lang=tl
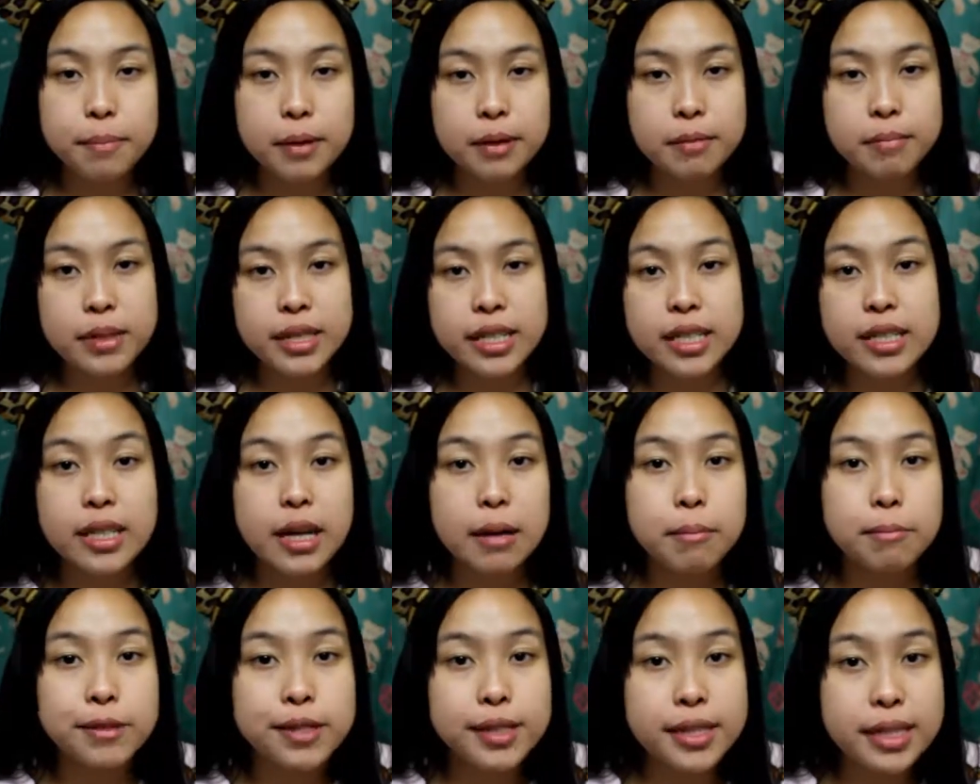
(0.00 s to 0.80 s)
pag
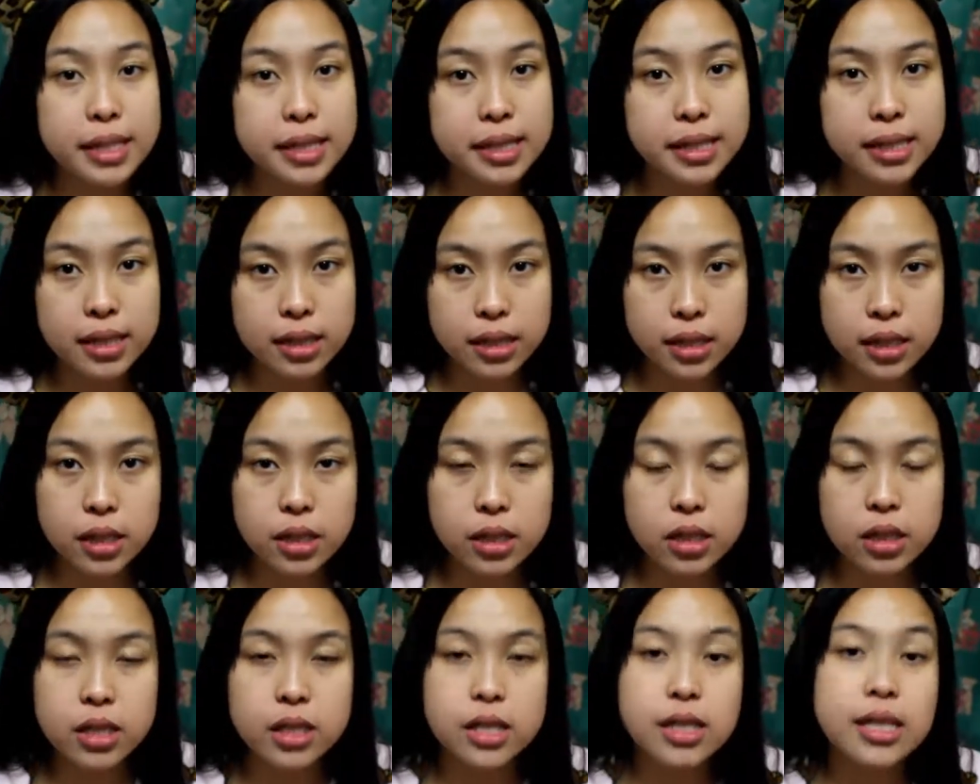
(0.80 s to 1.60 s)
matatapos na
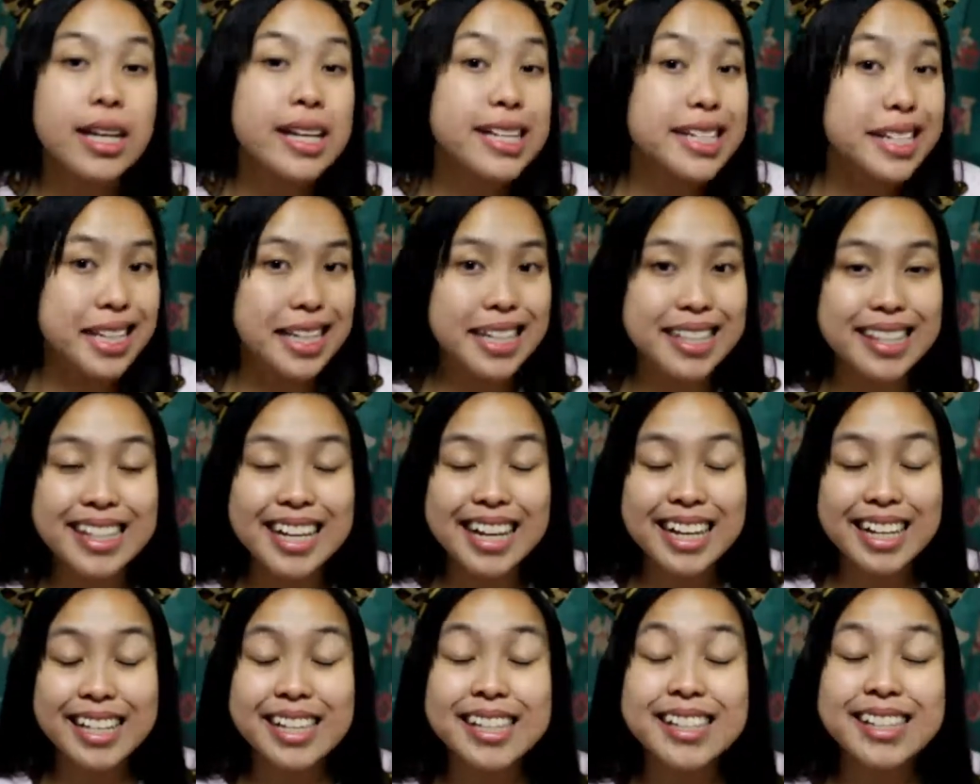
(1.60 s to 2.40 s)
season,
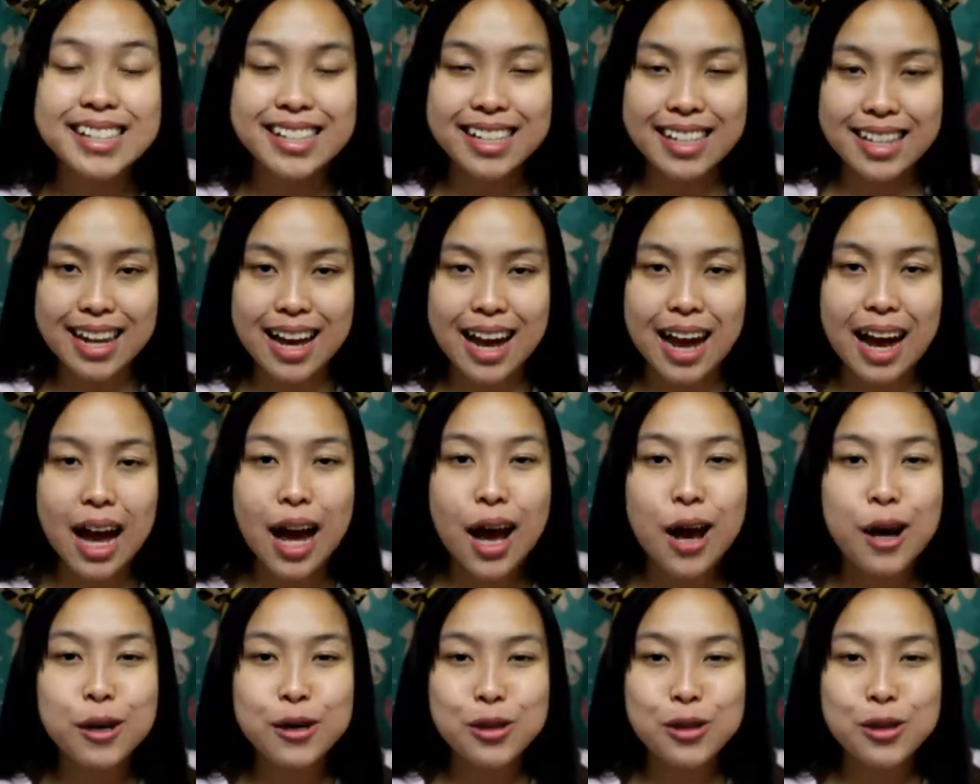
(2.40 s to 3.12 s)
nagsisale sila.